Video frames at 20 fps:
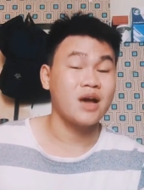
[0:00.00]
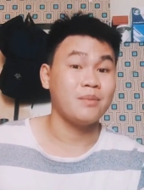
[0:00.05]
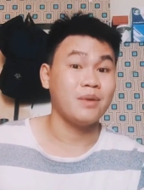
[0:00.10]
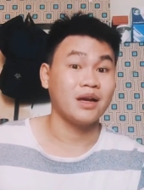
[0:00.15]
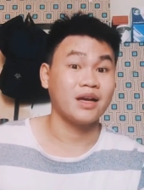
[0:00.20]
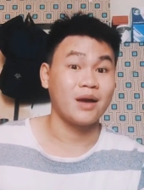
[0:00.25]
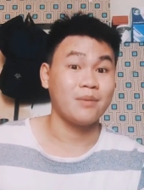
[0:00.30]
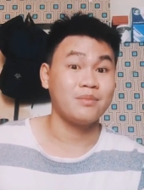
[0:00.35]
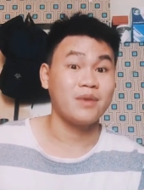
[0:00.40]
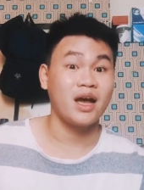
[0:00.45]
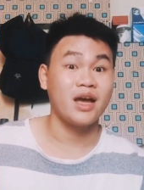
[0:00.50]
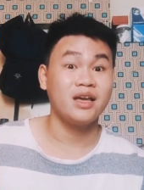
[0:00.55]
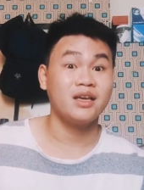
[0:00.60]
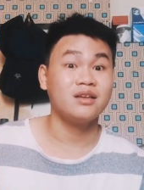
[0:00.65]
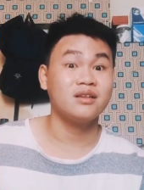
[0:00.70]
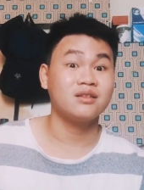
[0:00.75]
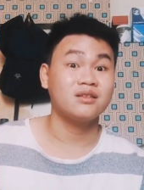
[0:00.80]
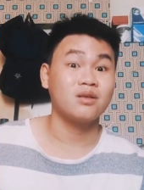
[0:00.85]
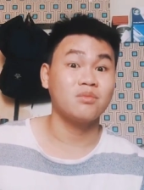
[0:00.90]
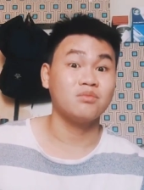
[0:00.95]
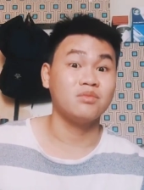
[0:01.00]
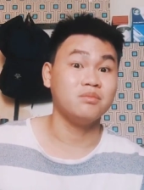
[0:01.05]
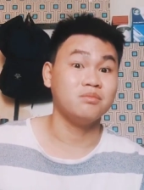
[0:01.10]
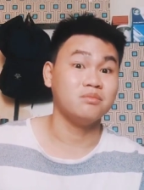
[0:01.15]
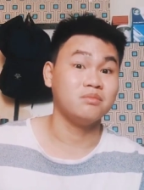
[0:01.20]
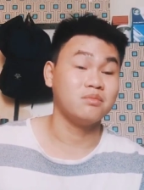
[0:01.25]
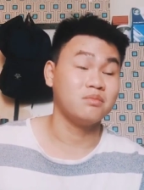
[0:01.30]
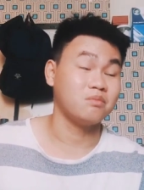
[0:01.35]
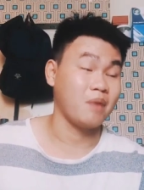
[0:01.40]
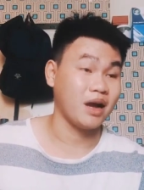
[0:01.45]
bạn cảm thấy trong lòng
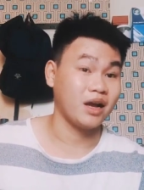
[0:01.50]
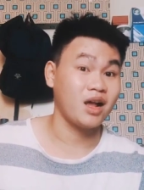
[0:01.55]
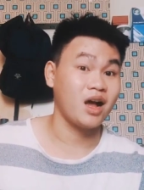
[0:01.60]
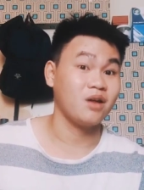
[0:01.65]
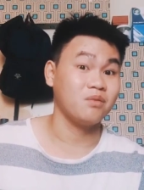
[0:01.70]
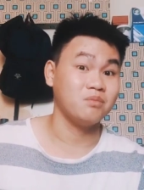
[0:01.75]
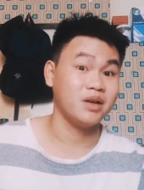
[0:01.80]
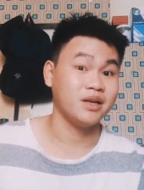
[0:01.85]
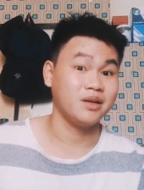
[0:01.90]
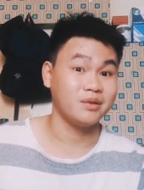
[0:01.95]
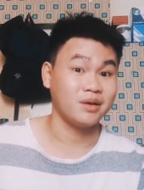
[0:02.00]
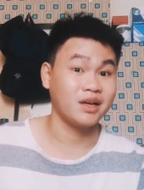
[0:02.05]
bản thân mình,